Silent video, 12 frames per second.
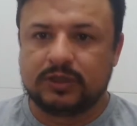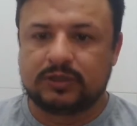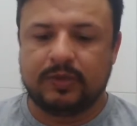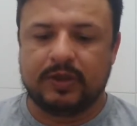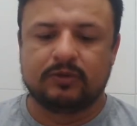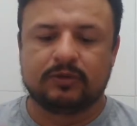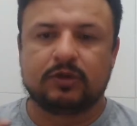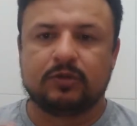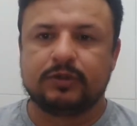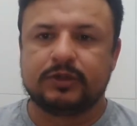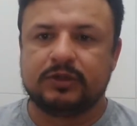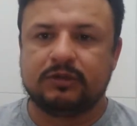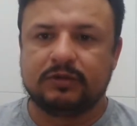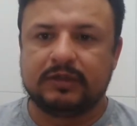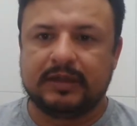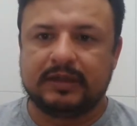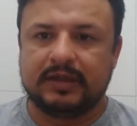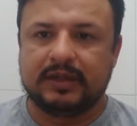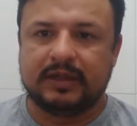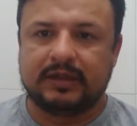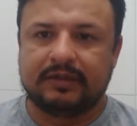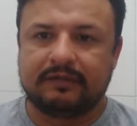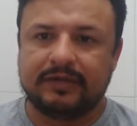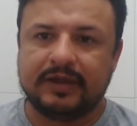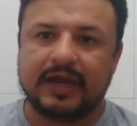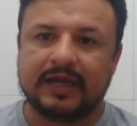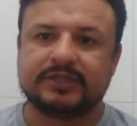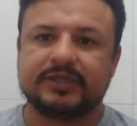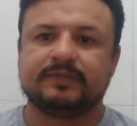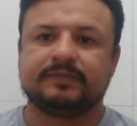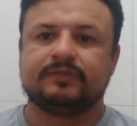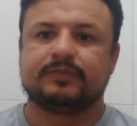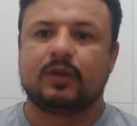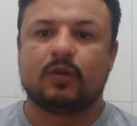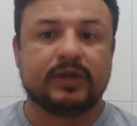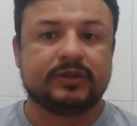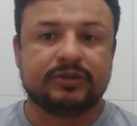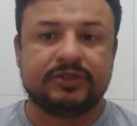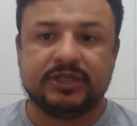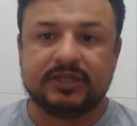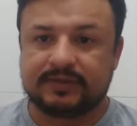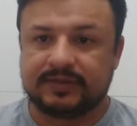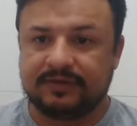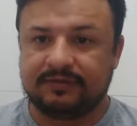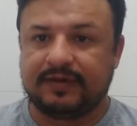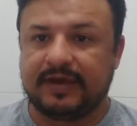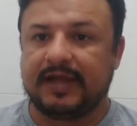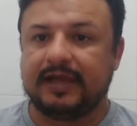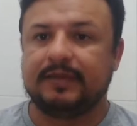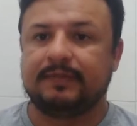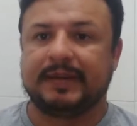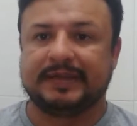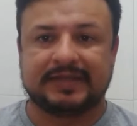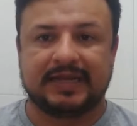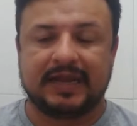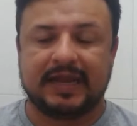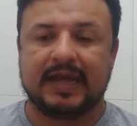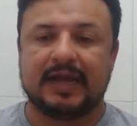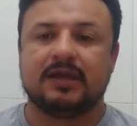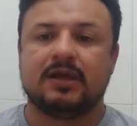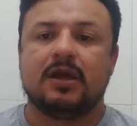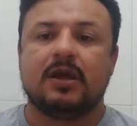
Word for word: Eles perguntam o motivo da, da, da viagem, quantos dias você vai passar lá,